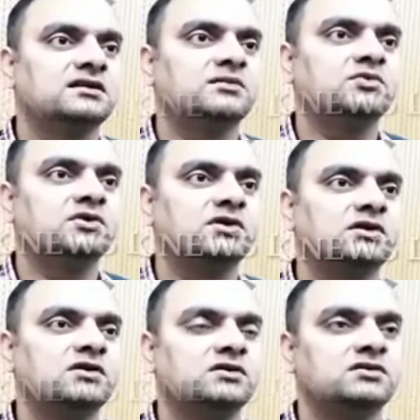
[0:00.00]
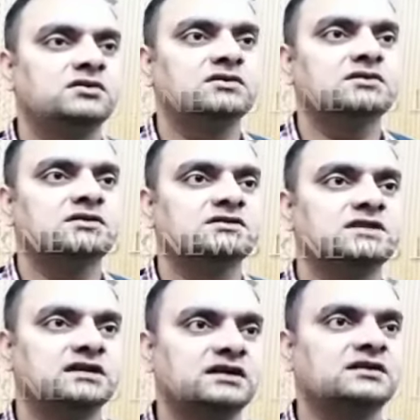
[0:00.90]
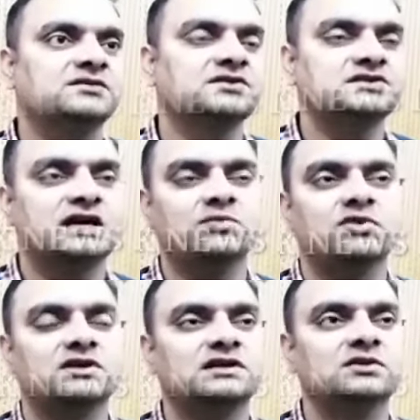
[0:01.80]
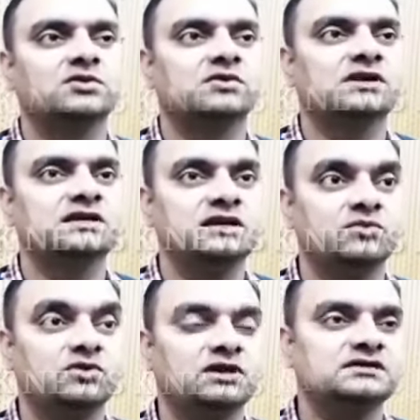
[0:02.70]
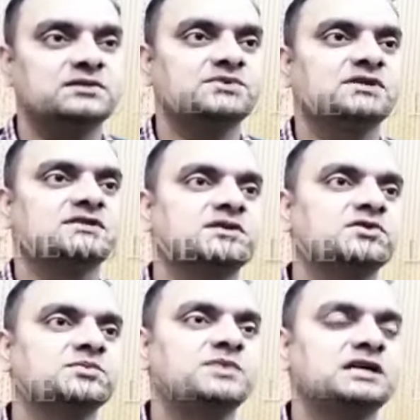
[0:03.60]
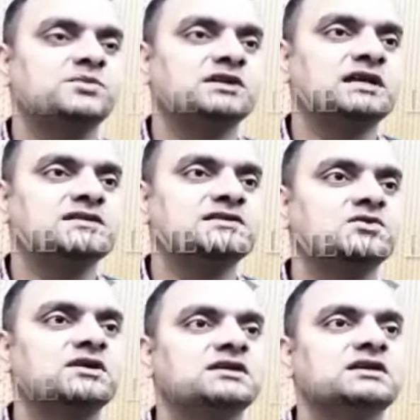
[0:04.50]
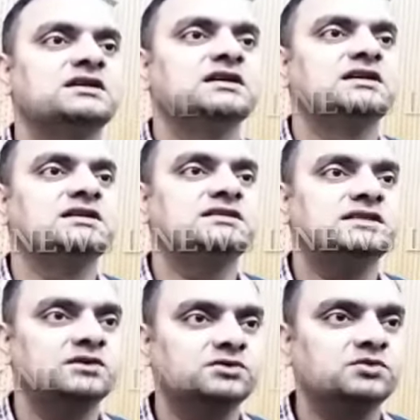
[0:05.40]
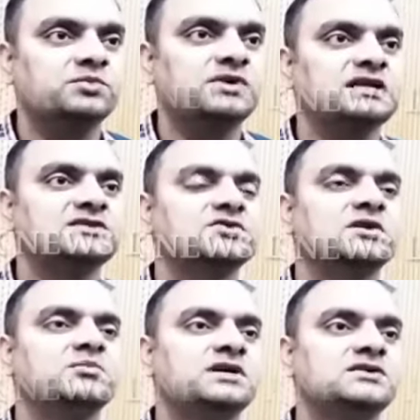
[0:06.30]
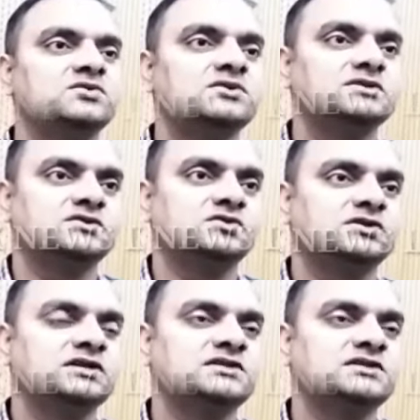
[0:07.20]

मुरौल और सकरा चार ब्लॉक के लोग होंगे ये हम लोग का सबसे सर्वोच्च प्राथमिकता इसी को है इसके उपरांत जो है मेन रूट्स जो तीन